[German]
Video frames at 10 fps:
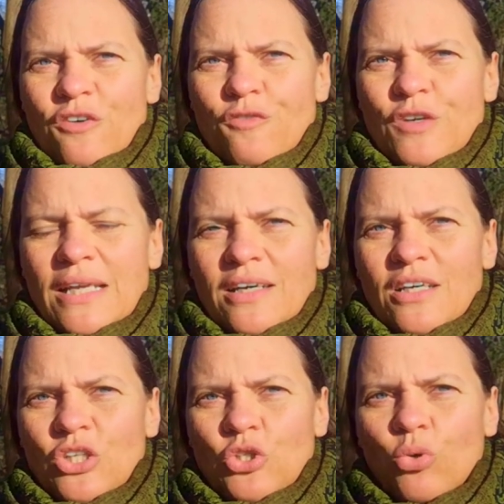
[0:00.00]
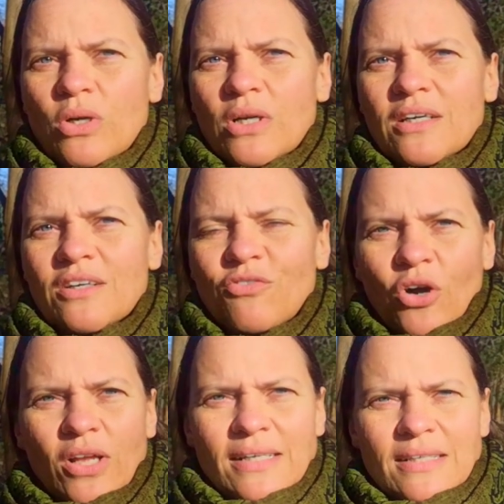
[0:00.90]
viele dunkle
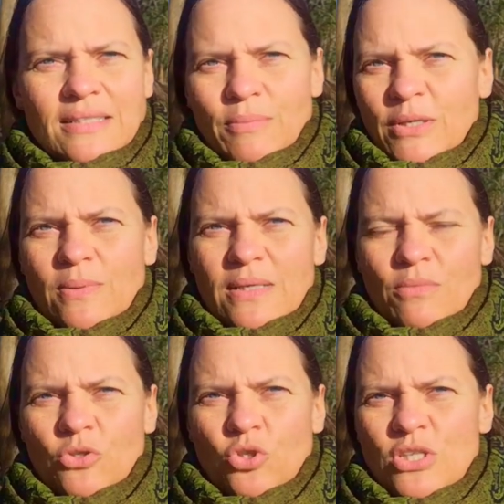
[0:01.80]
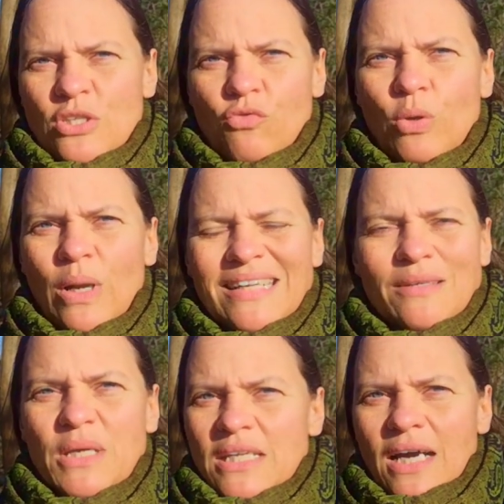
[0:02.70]
Wolken, dass ich manchmal schon das Gefühl
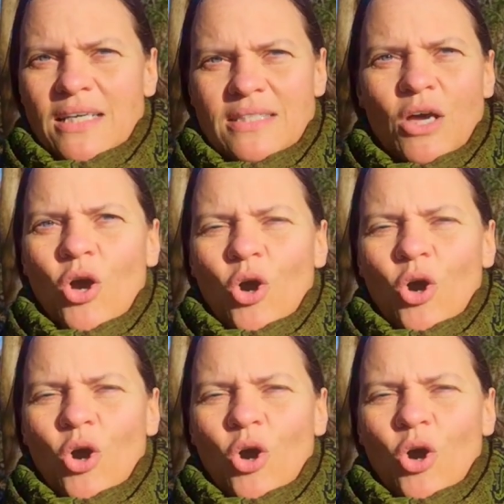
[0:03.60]
hatte, mittags